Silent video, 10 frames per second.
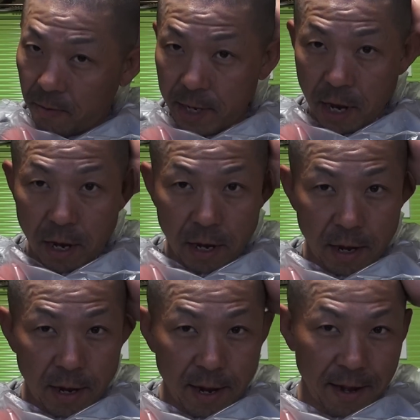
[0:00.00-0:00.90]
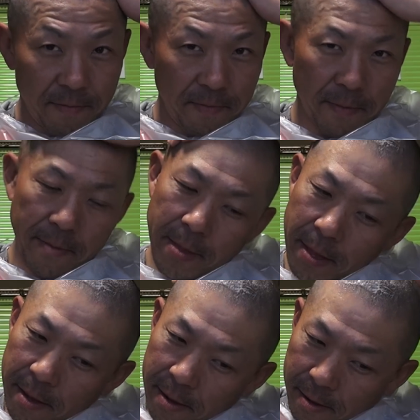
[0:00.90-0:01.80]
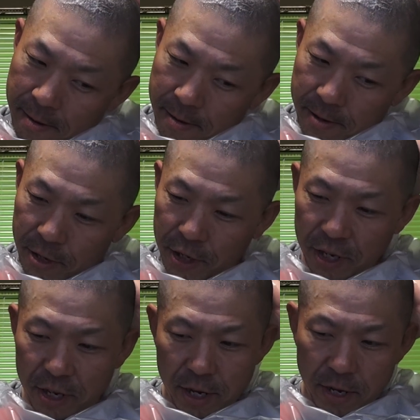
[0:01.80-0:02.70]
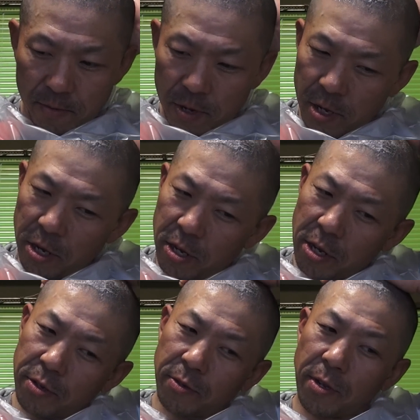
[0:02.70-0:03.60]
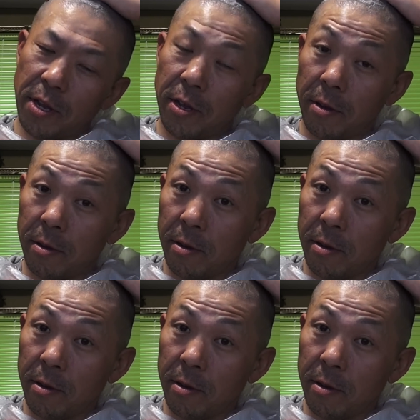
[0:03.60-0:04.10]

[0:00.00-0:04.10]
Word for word: てーちなみにですね